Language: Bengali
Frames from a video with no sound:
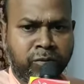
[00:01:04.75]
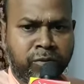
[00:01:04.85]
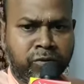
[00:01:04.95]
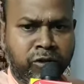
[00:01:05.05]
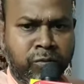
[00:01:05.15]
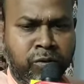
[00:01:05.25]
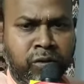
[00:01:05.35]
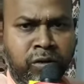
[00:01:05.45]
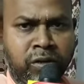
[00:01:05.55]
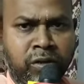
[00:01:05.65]
শ্রবণ করব
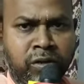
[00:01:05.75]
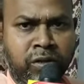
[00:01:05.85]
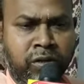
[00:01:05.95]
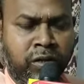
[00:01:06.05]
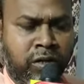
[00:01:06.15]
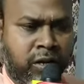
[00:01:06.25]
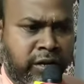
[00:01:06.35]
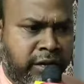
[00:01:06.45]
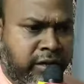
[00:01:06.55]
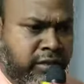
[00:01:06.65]

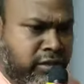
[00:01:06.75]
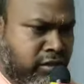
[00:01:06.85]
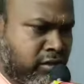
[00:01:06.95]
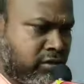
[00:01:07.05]
হরে কৃষ্ণ